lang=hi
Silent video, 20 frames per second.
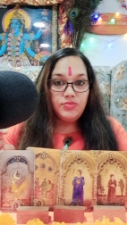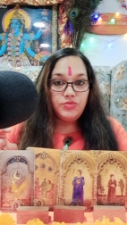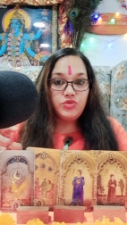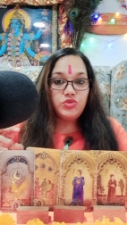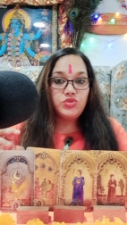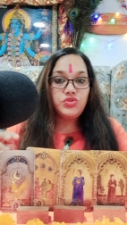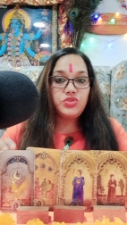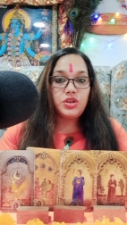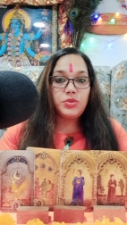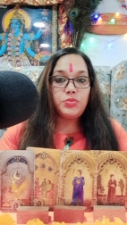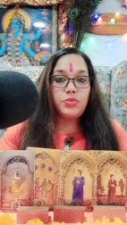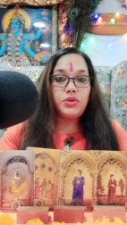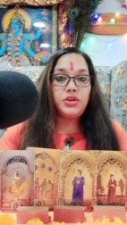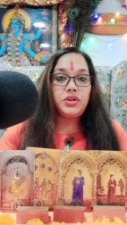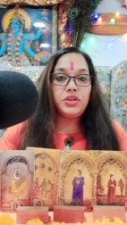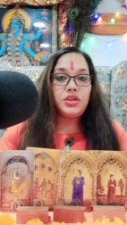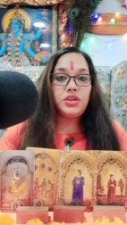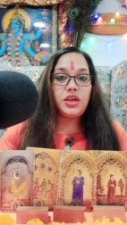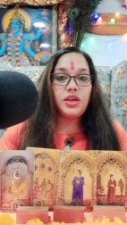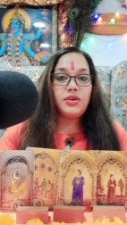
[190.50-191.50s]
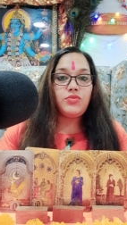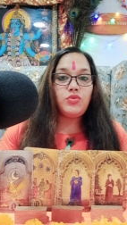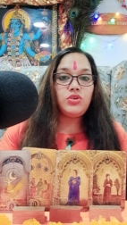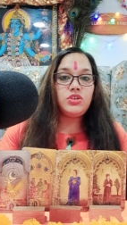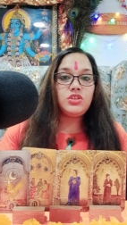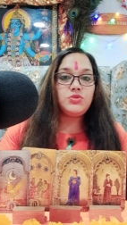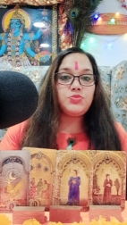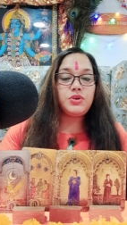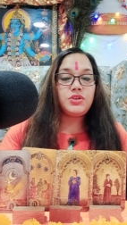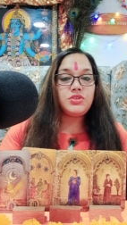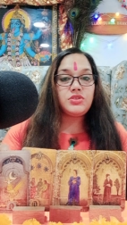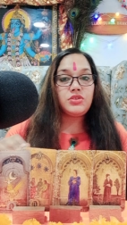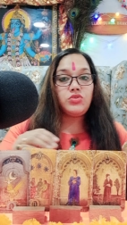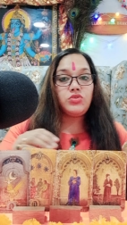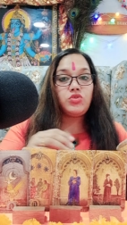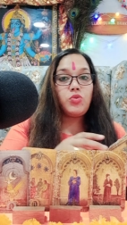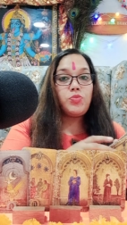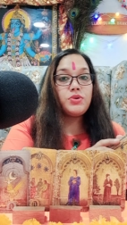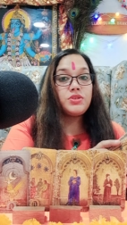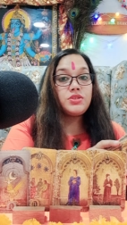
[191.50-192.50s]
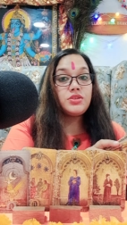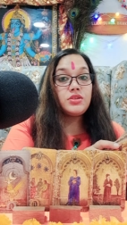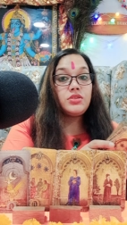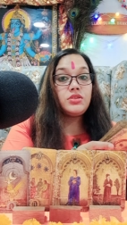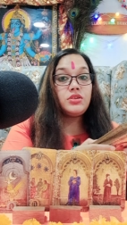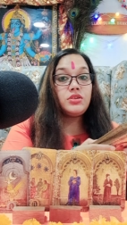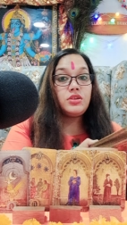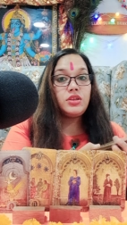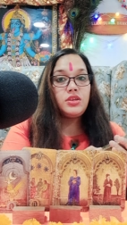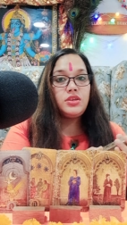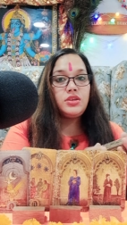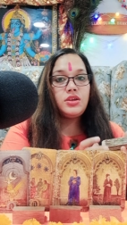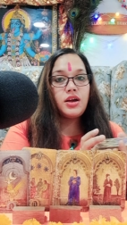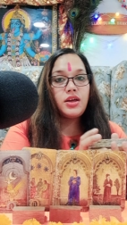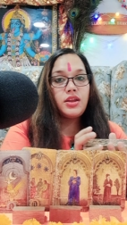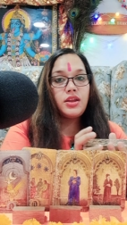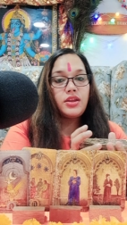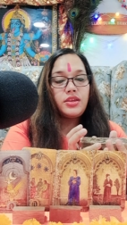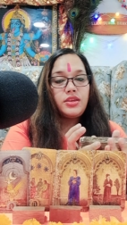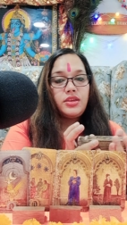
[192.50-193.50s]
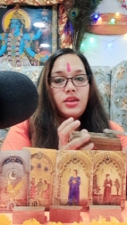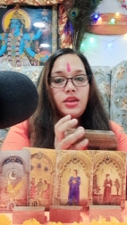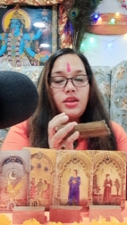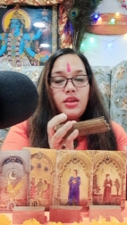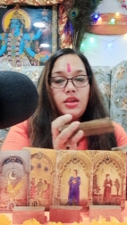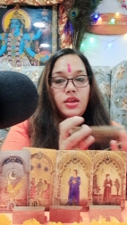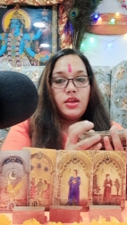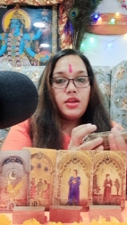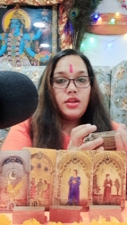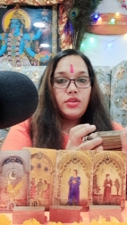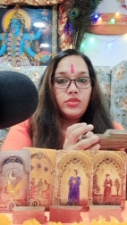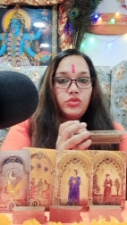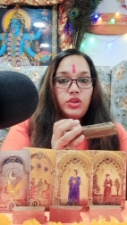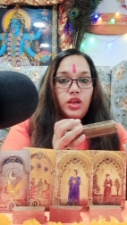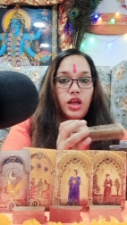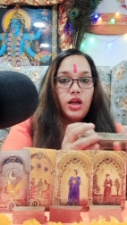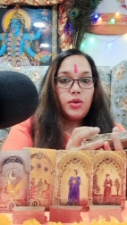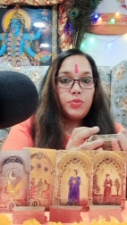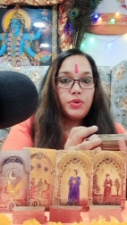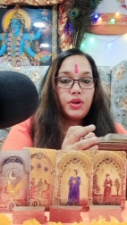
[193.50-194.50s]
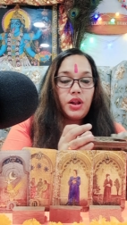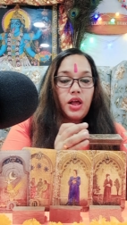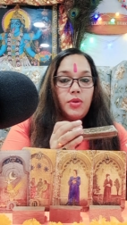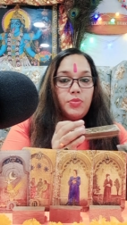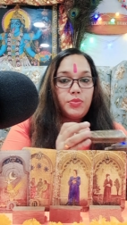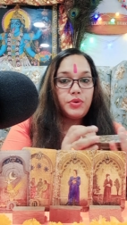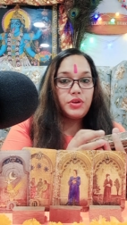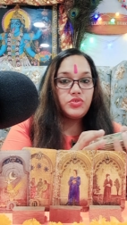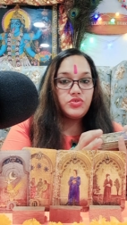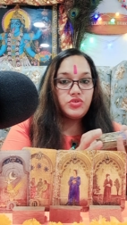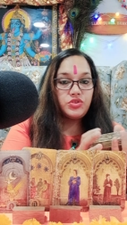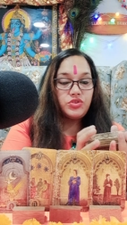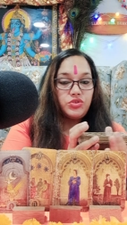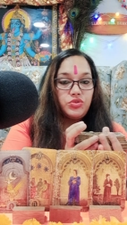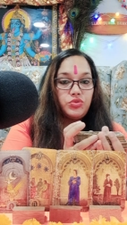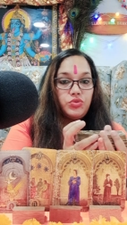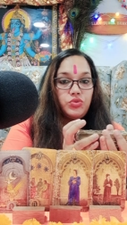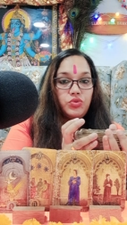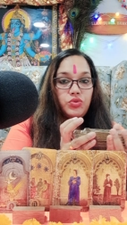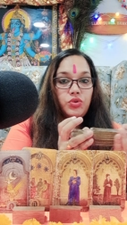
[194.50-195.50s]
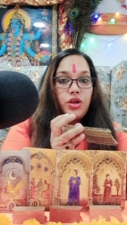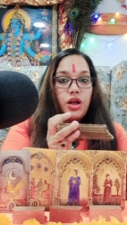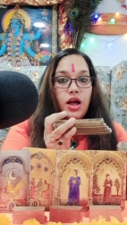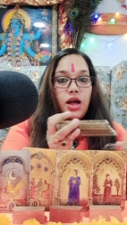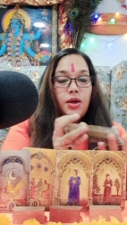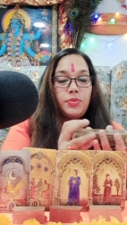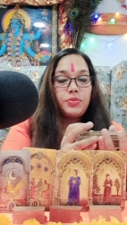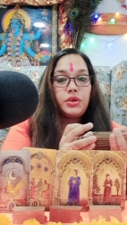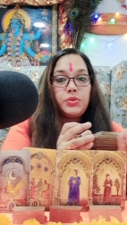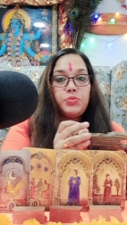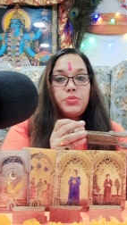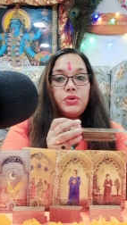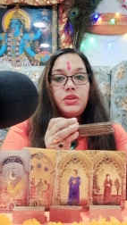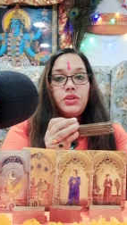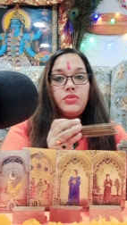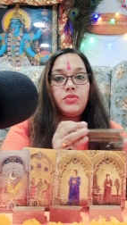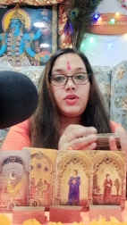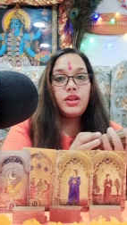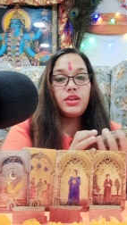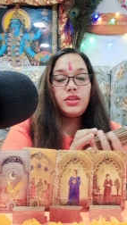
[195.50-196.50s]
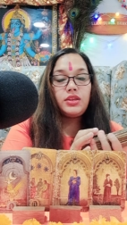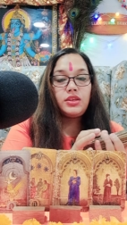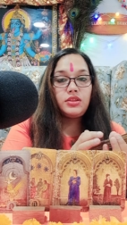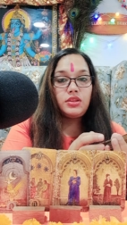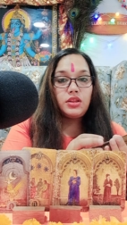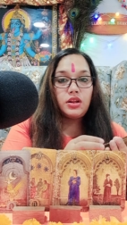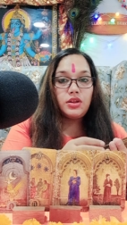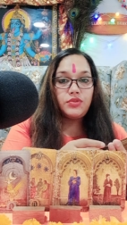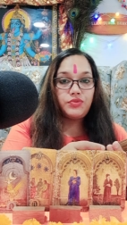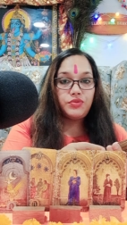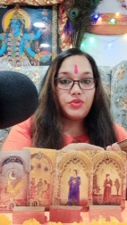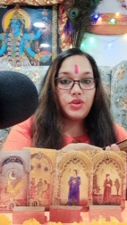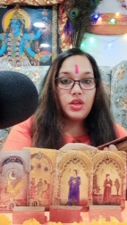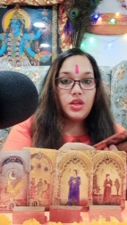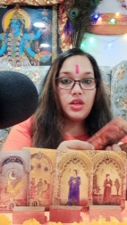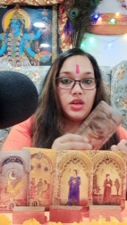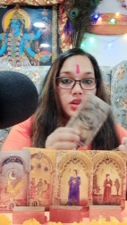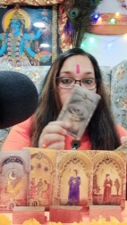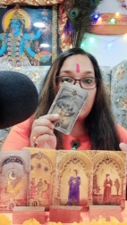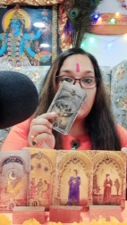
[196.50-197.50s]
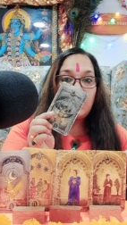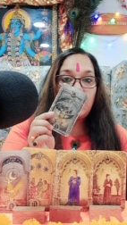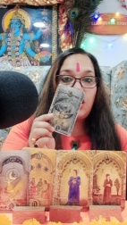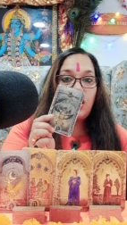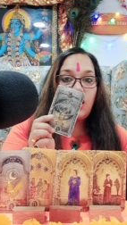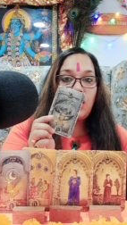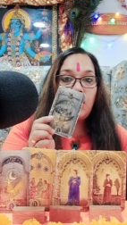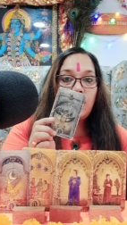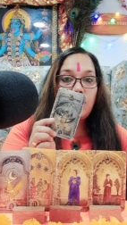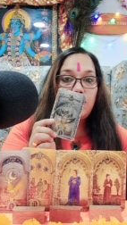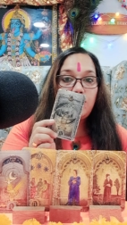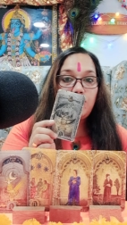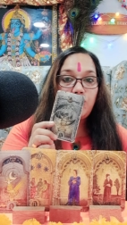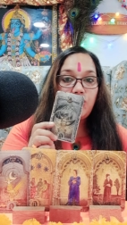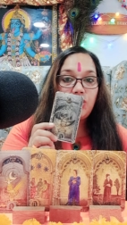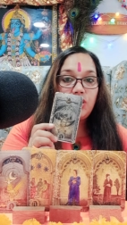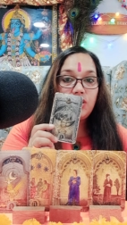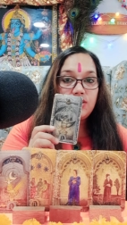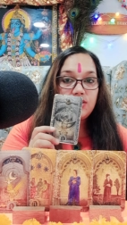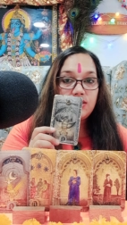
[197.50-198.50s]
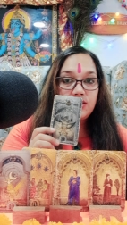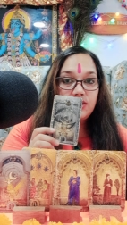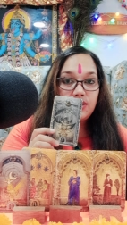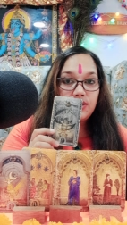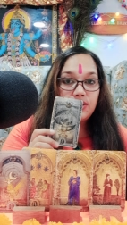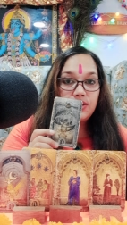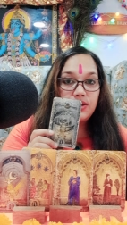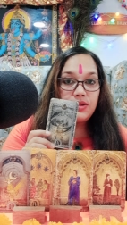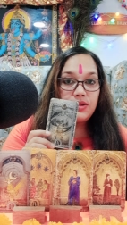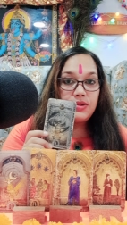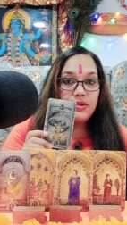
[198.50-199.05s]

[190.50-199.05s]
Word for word: जो स्टेबिलिटी है वो इस पर्सन को पसंद नहीं आ रही है तो यहाँ पर आपका शत्रु आपके परिवार की तरफ रख रहा है बुरी नज़र